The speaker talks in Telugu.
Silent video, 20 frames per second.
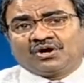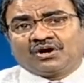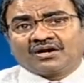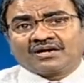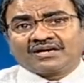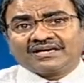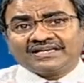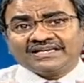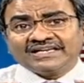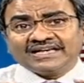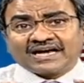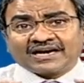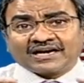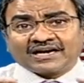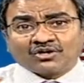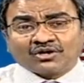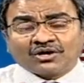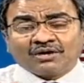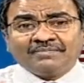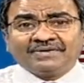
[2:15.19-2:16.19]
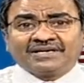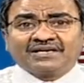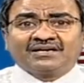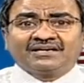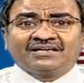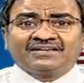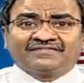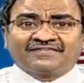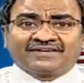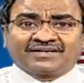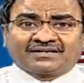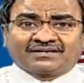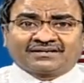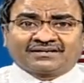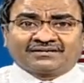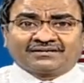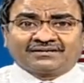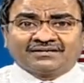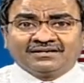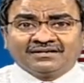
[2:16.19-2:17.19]
ఆర్ ఈ అనటామికల్
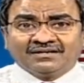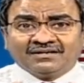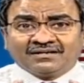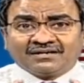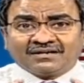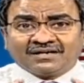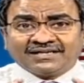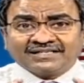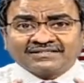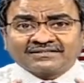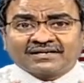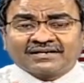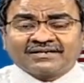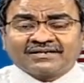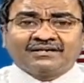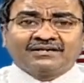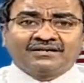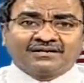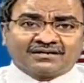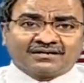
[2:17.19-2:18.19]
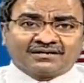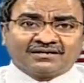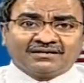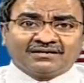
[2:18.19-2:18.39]
డిఫెక్ట్ అంటే సరిగ్గా